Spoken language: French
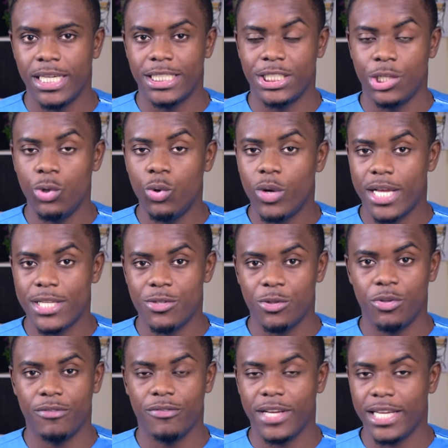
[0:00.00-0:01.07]
J'ai eu l'occasion
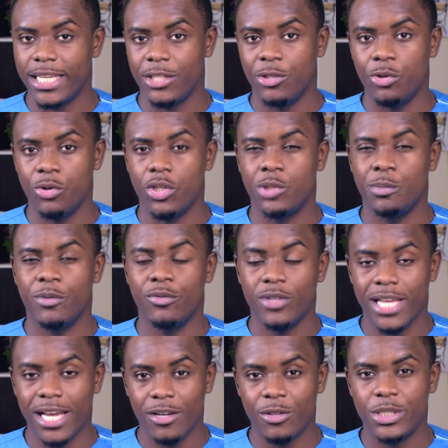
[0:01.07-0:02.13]
de faire les deux et je peux vous
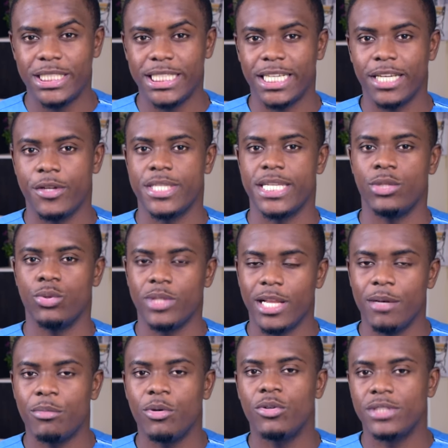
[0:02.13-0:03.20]
garantir que c'est
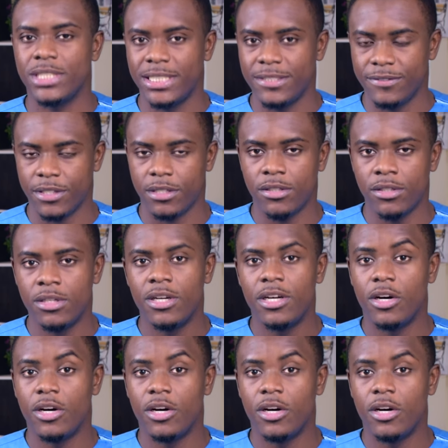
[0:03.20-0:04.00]
totalement différent.